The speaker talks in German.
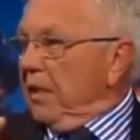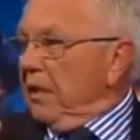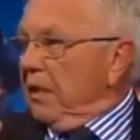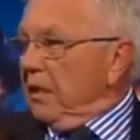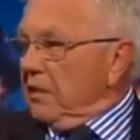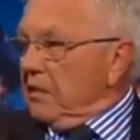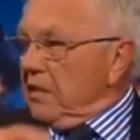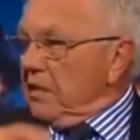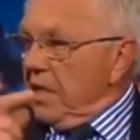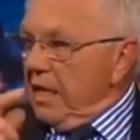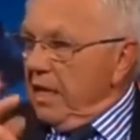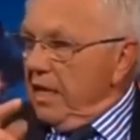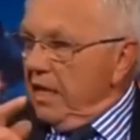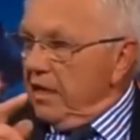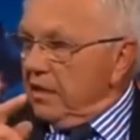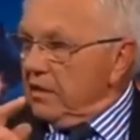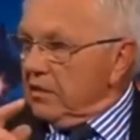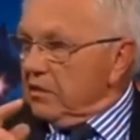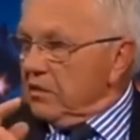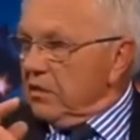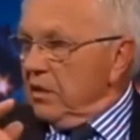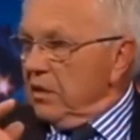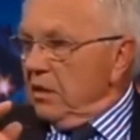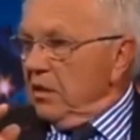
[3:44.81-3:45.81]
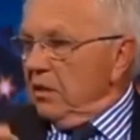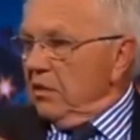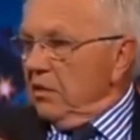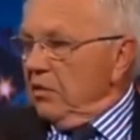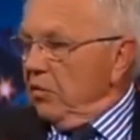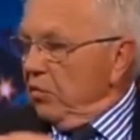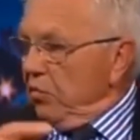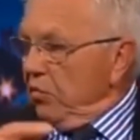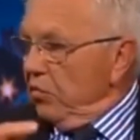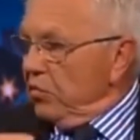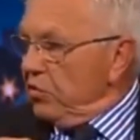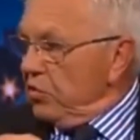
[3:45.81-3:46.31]
Das heißt,
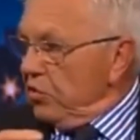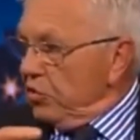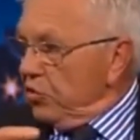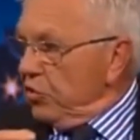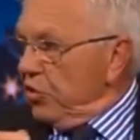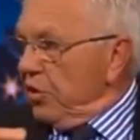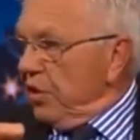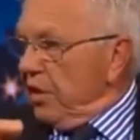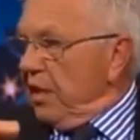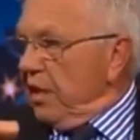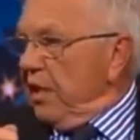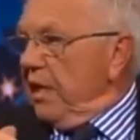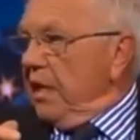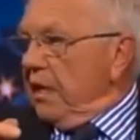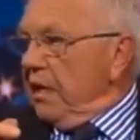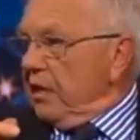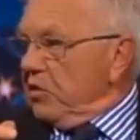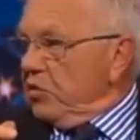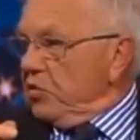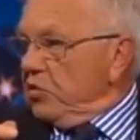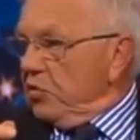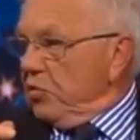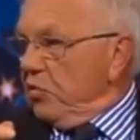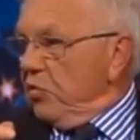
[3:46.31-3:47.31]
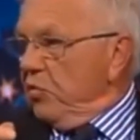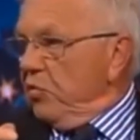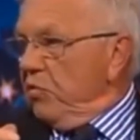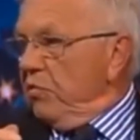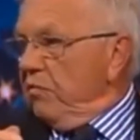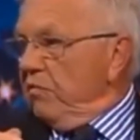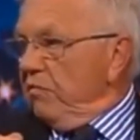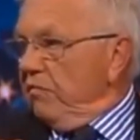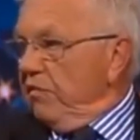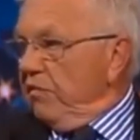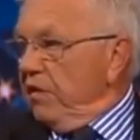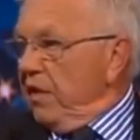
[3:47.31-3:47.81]
die russische
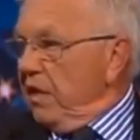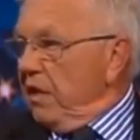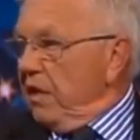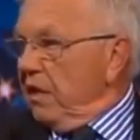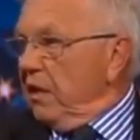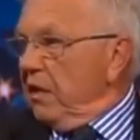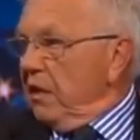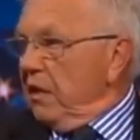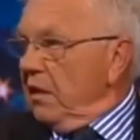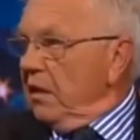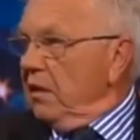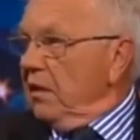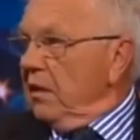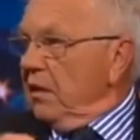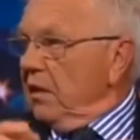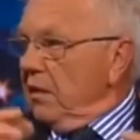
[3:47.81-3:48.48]
Reaktion wäre